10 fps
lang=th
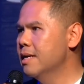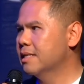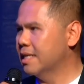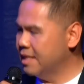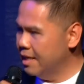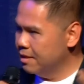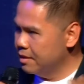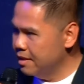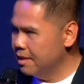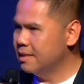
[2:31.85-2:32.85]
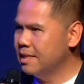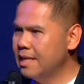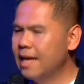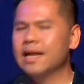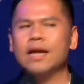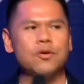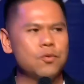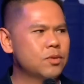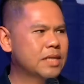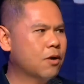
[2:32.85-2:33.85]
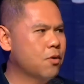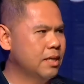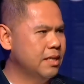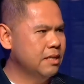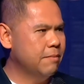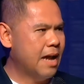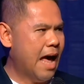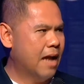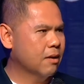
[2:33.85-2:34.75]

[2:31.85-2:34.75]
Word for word: แต่สิ่งหนึ่งที่ได้เรียนรู้จากคนที่ชื่อบรรหาร